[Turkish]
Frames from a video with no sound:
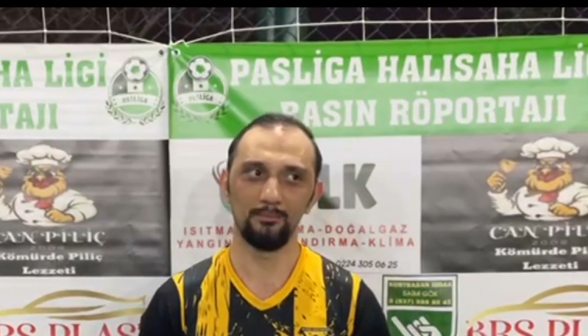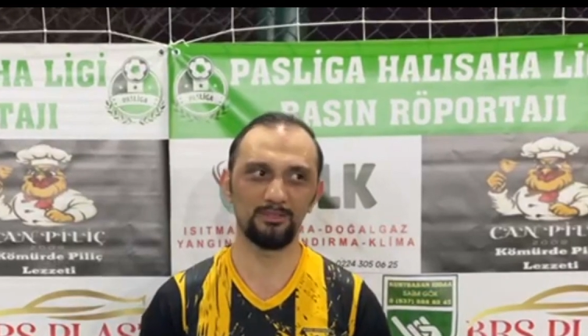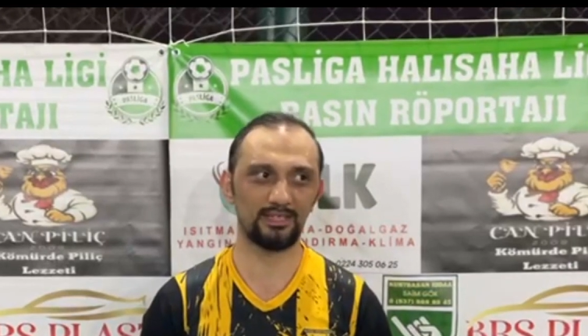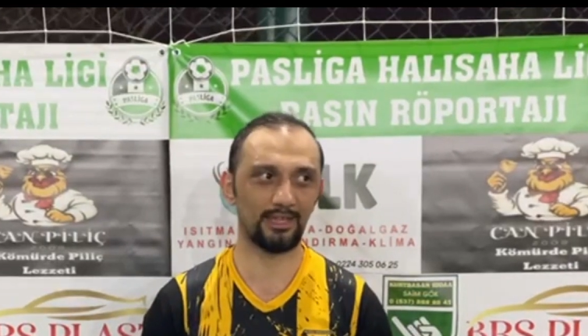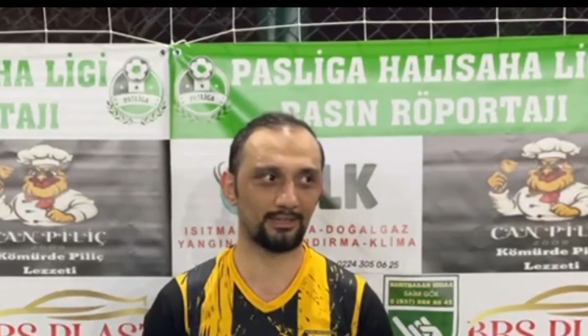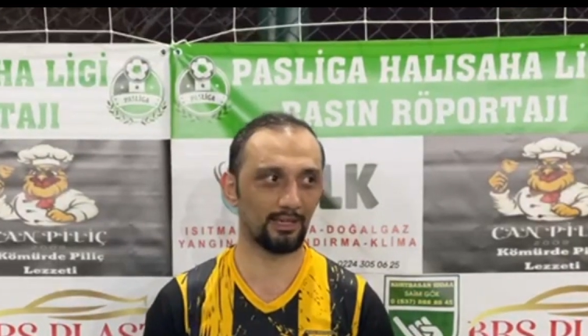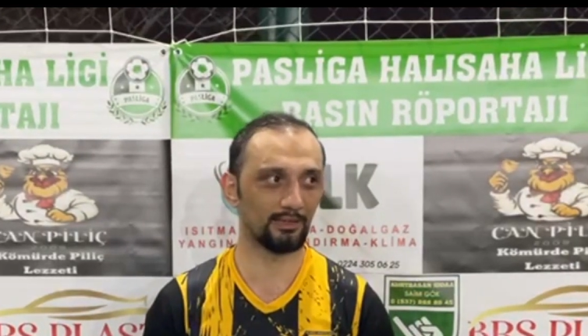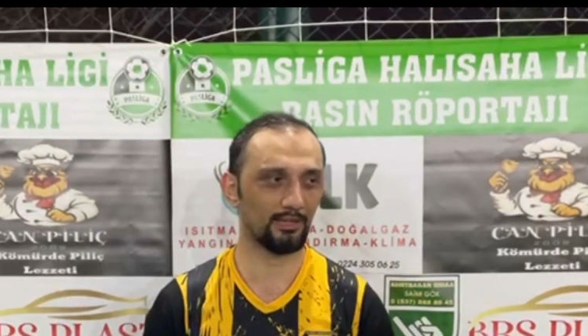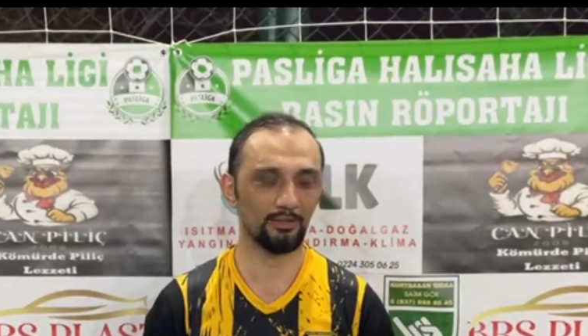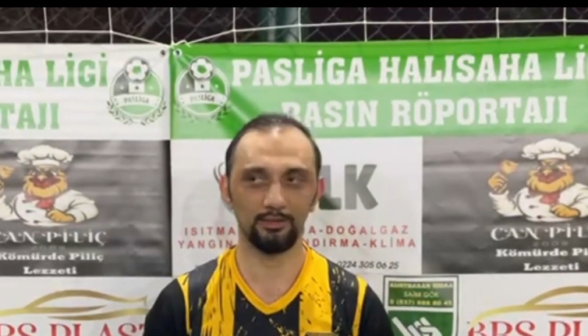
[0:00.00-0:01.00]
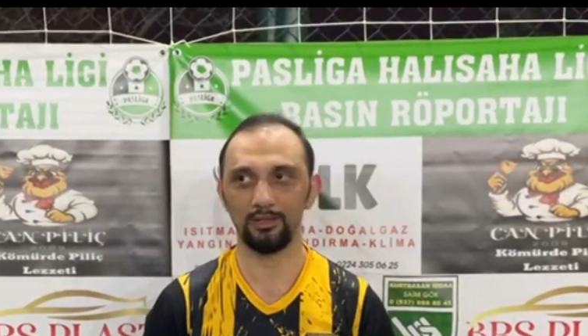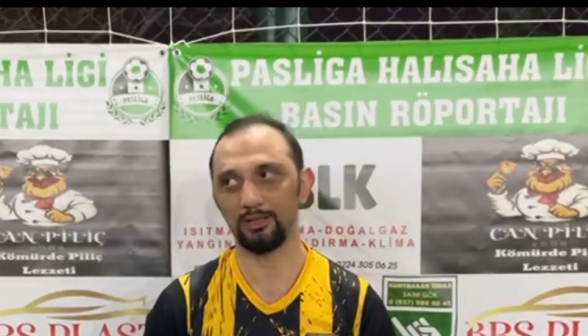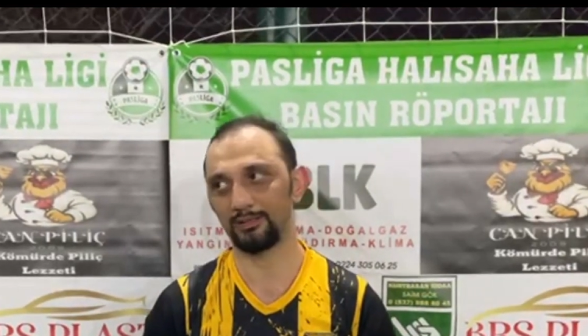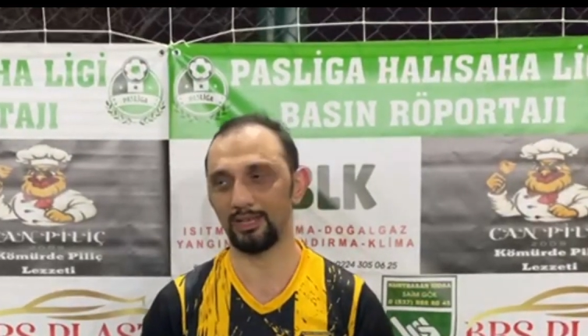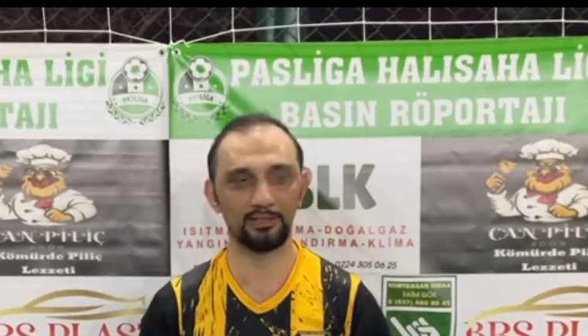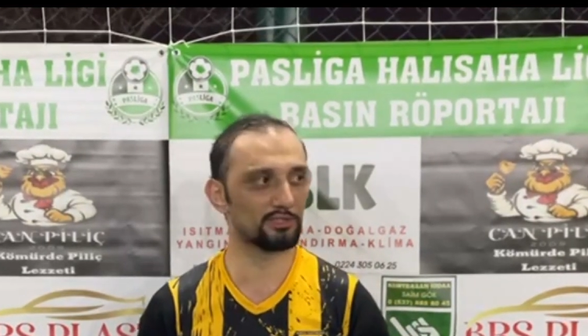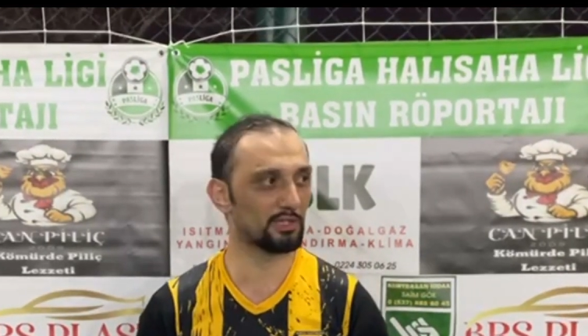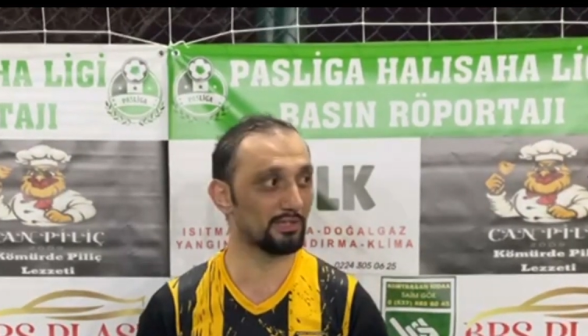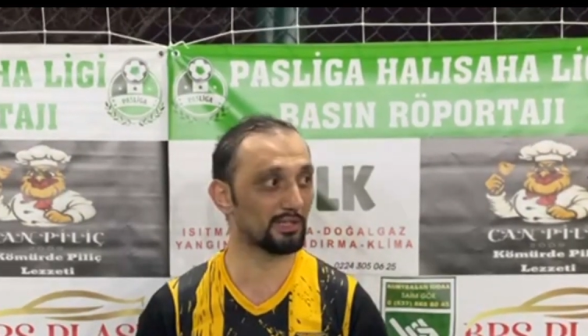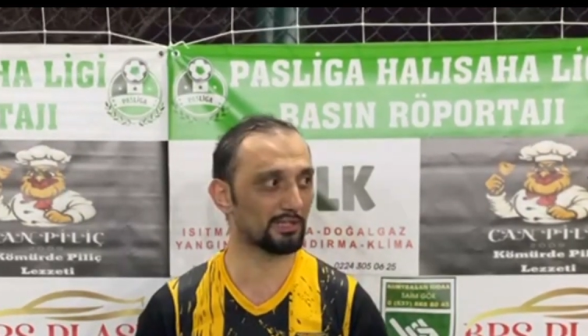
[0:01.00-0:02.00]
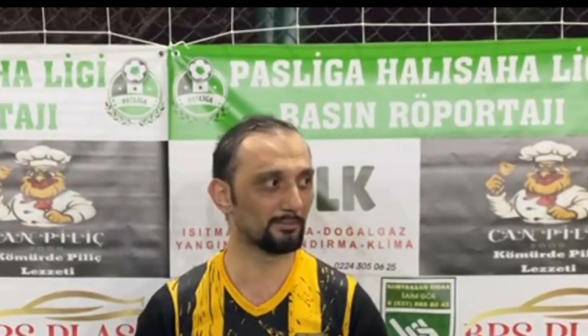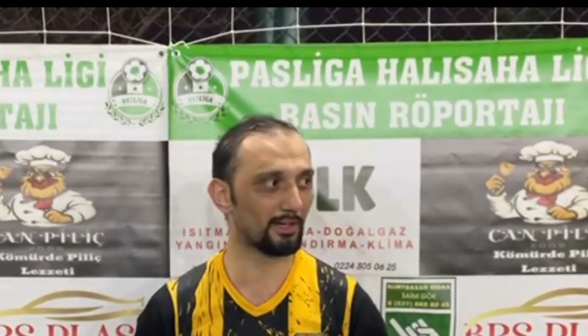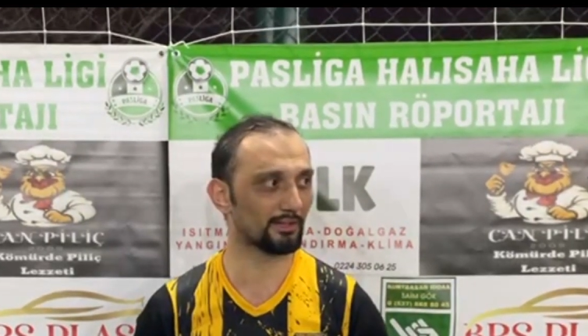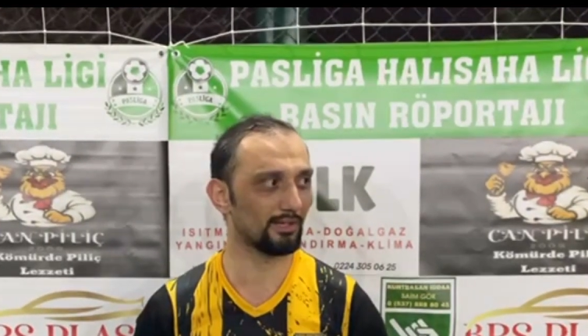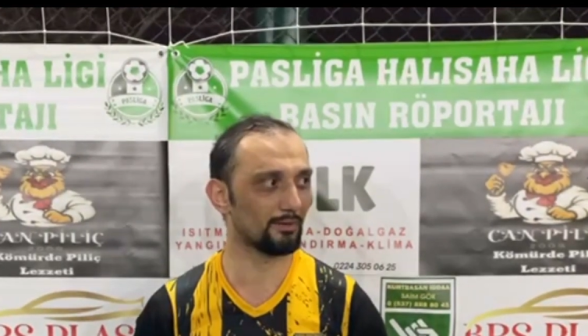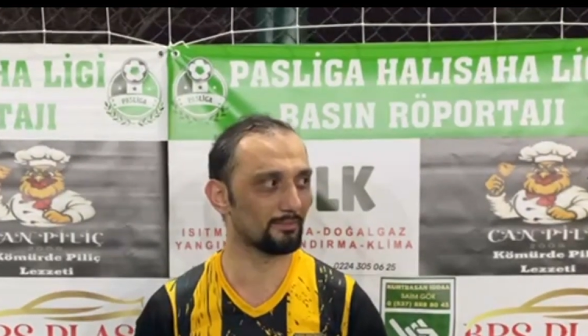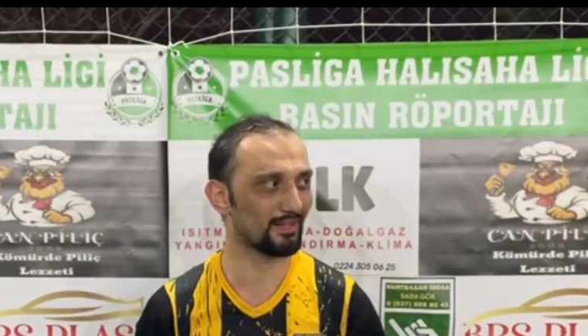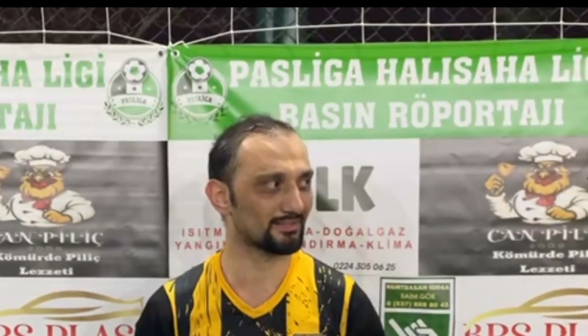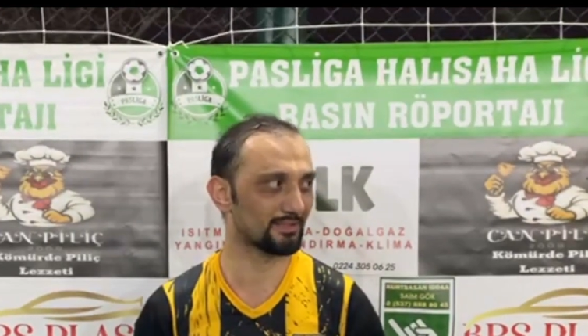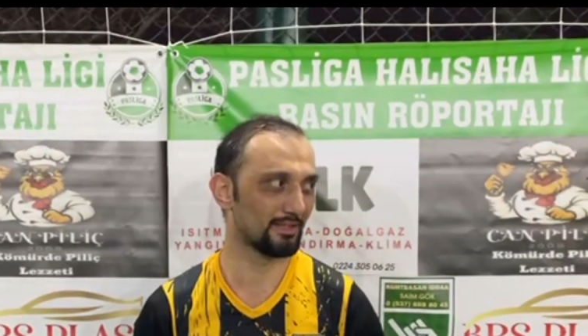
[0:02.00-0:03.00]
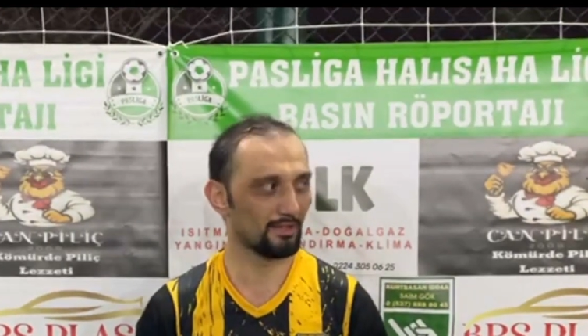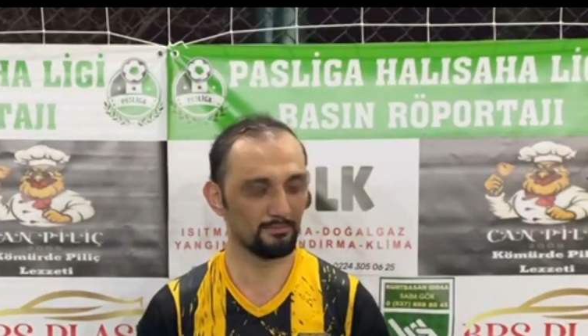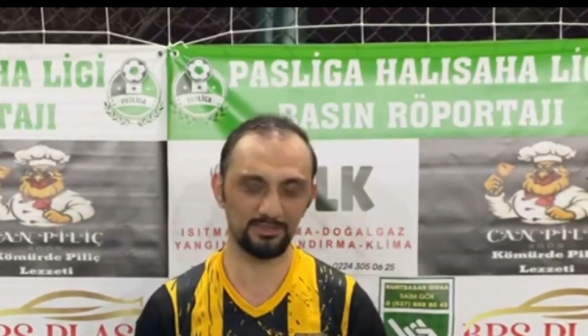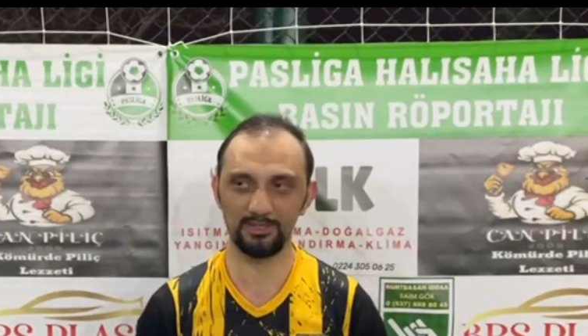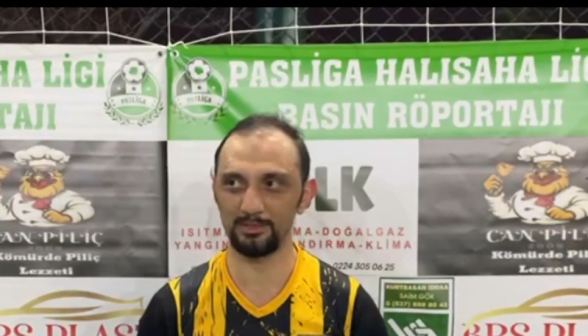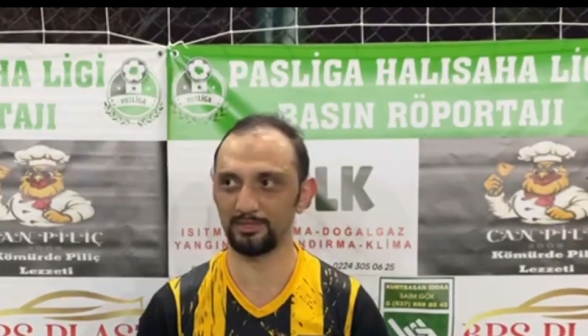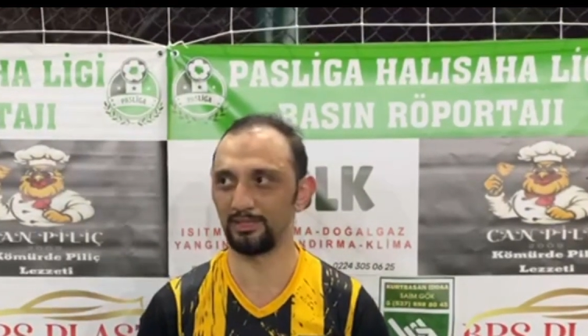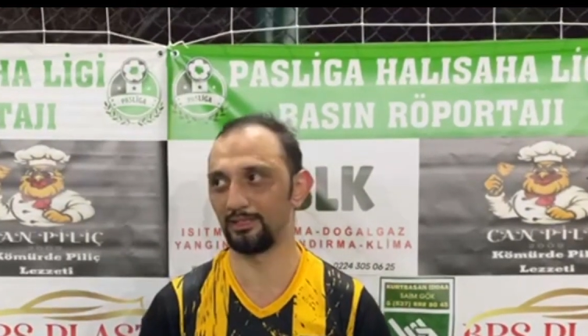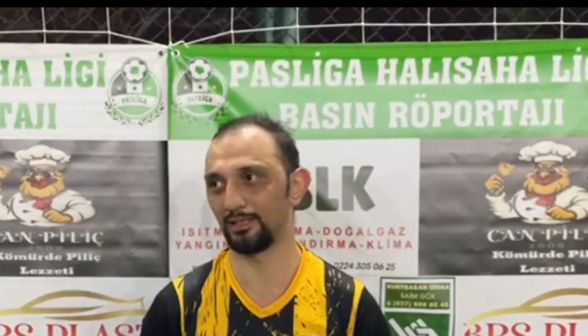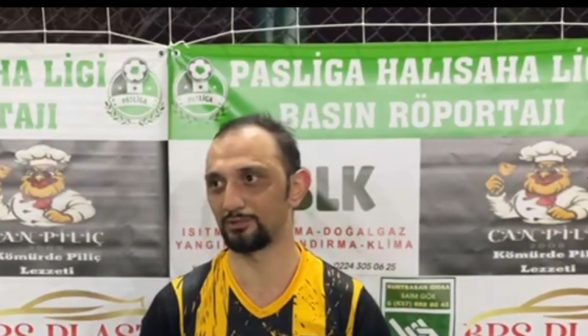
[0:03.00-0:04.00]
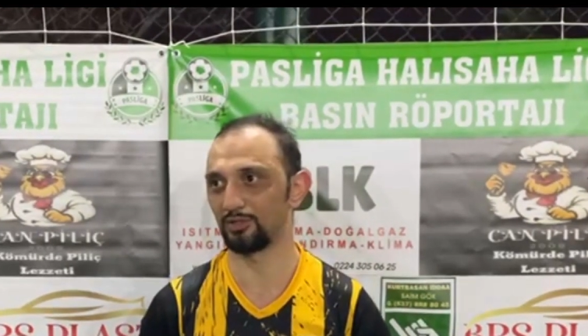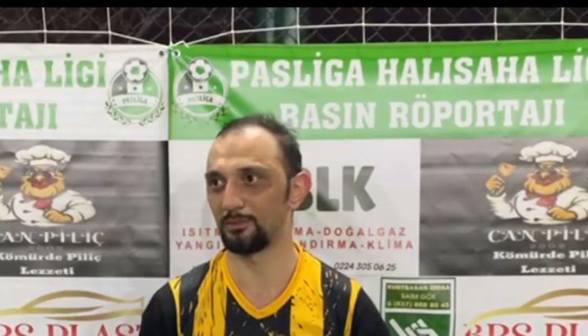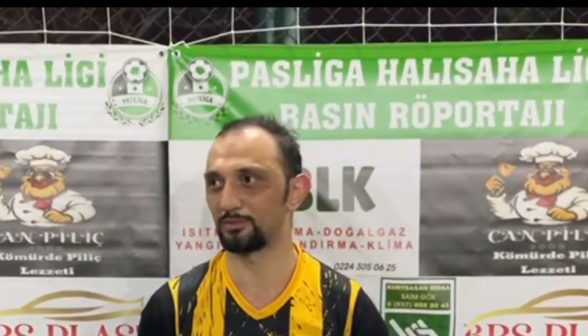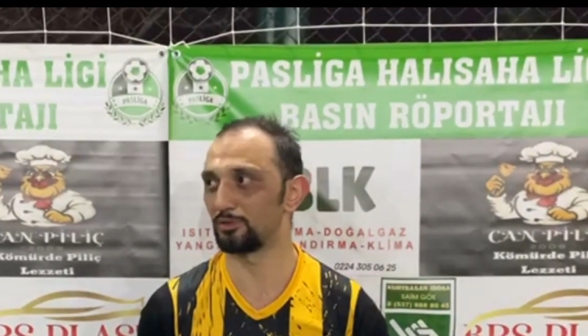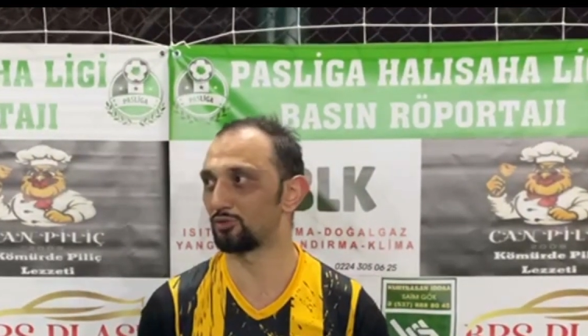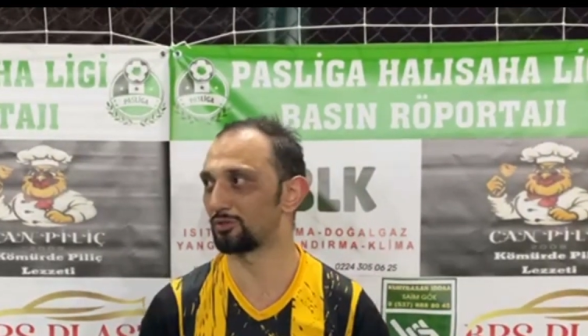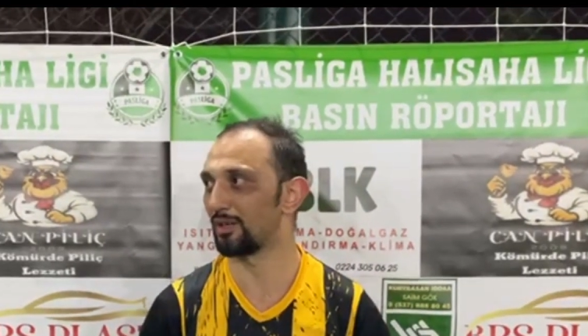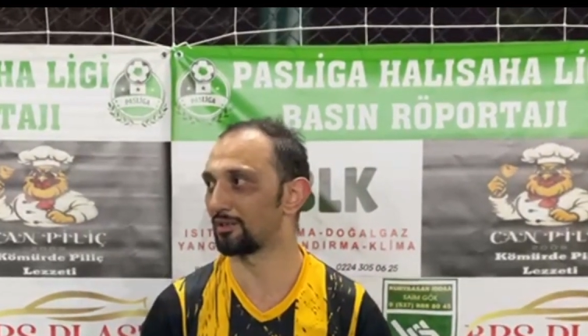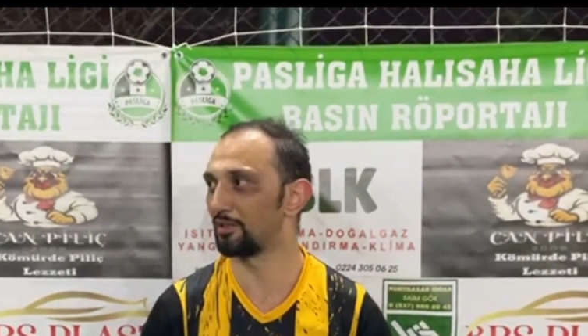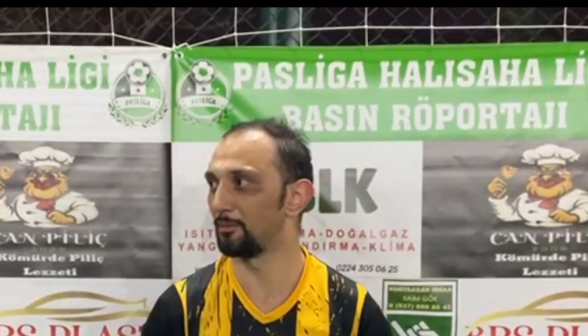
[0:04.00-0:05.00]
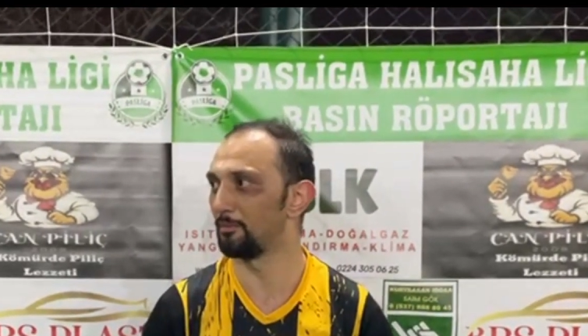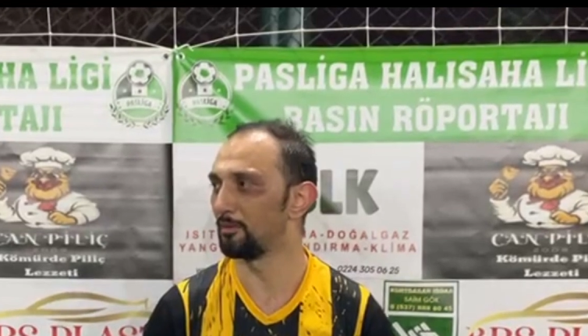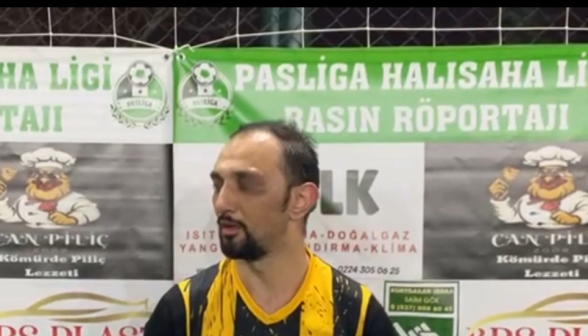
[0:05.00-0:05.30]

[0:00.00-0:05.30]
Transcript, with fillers: Bize denk geldiler. Yani kendince iyi takımlarda ama biraz bizim dengimizde değildi. Yalan söylemeyeyim şimdi çoktan hakkını yemeyeyim.